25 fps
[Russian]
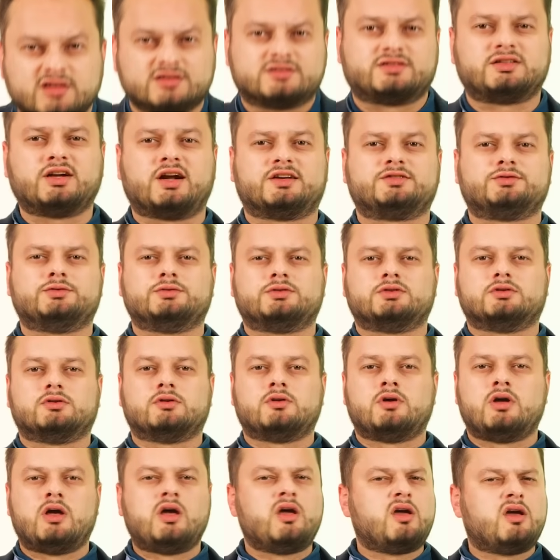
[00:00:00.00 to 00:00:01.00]
Здравствуйте.
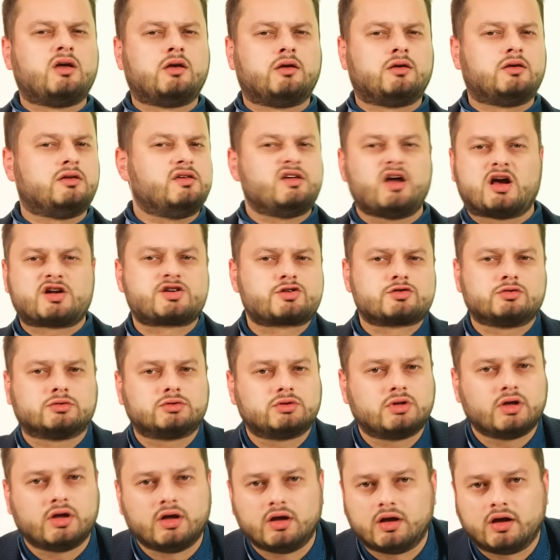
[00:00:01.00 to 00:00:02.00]
Я
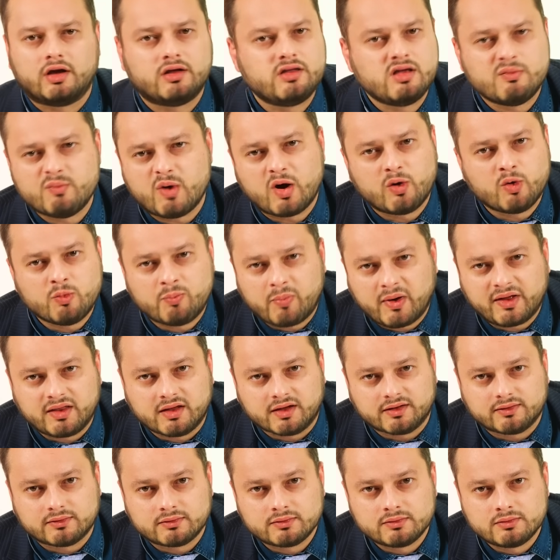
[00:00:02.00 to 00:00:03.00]
что-то не могу
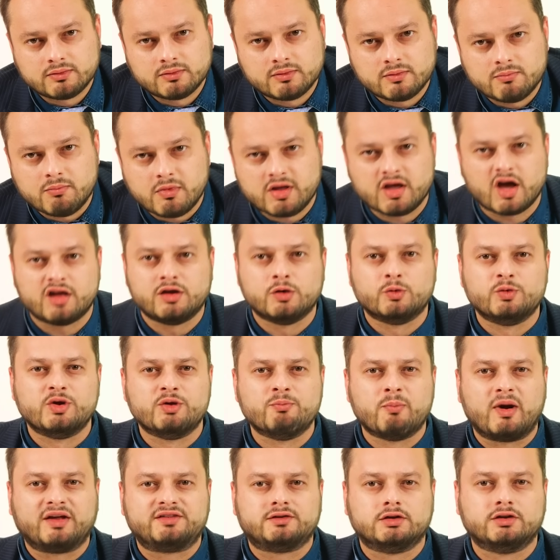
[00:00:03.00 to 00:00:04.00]
понять. Меня
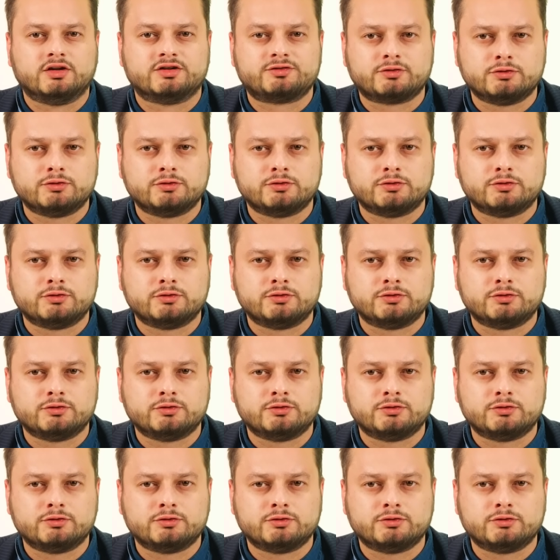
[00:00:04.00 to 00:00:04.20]
невнимательно